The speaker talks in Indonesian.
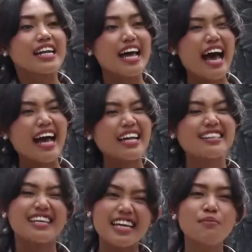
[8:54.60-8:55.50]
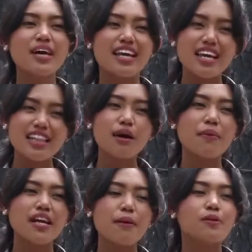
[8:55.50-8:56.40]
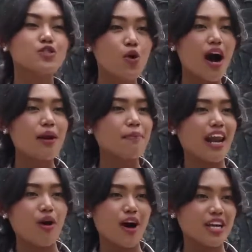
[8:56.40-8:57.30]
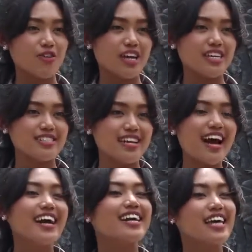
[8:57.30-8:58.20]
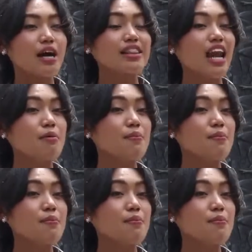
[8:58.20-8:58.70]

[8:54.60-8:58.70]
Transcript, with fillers: Dan ini mengingatkan kita kepada perjuangan pahlawan Indonesia yang telah